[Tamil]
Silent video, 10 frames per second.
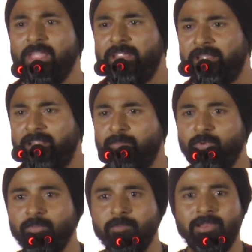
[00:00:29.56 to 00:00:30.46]
ஏன்னா நான்
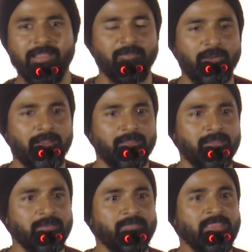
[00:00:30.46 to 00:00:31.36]
எப்போவுமே பிலீவ்
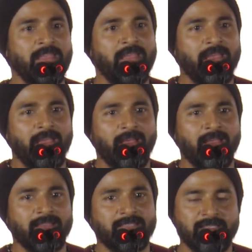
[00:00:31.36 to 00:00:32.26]
பண்ணுறது
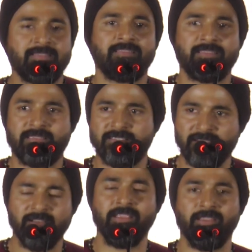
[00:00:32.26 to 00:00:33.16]
சக்ஸஸ் இஸ் அ
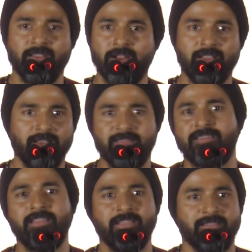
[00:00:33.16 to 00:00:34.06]
ஜேர்னி நாட் அ
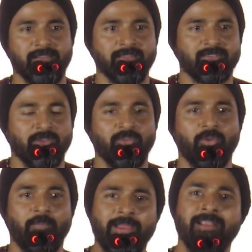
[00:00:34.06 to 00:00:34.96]
டெஸ்டினேஷன் ஸோ இது
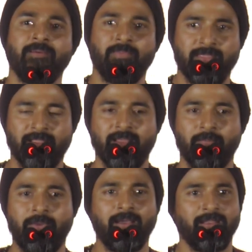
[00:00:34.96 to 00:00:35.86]
ஒரு பயணமாக தான்
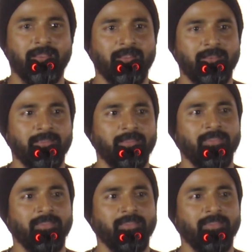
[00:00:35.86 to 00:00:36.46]
நான் பார்க்குறேன் நான்